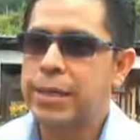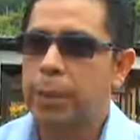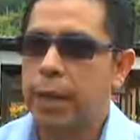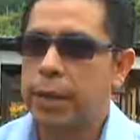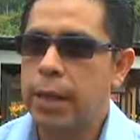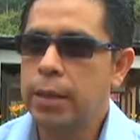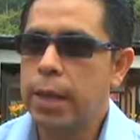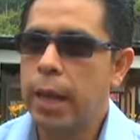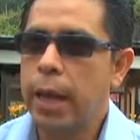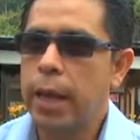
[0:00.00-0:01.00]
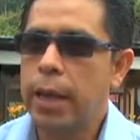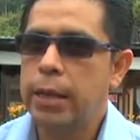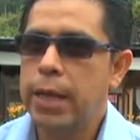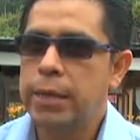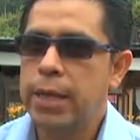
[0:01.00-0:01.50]
que se
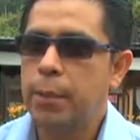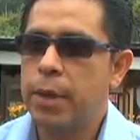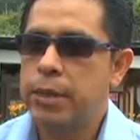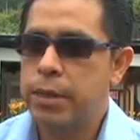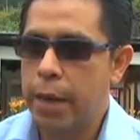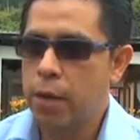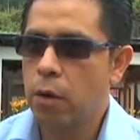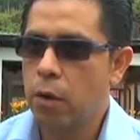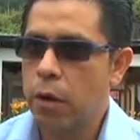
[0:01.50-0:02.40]
pretende desde el ministerio,